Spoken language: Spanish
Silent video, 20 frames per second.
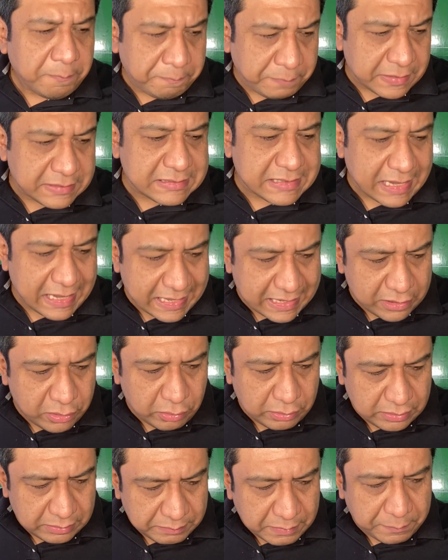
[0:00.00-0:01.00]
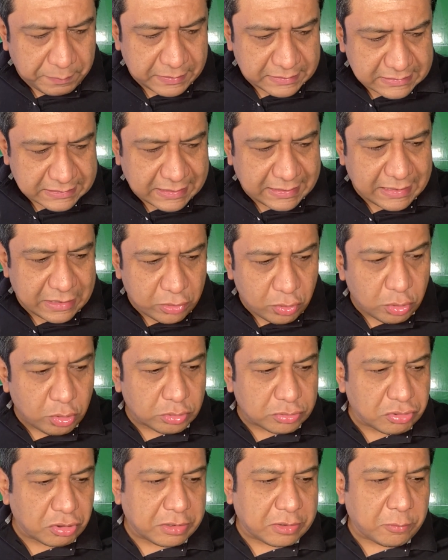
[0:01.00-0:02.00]
Pese a ello, me parece que el año lo
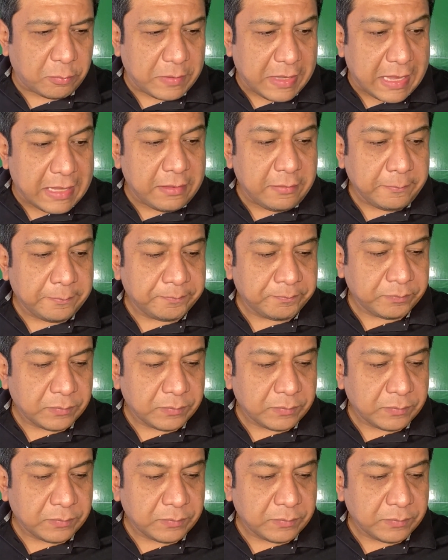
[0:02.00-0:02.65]
cerró bien,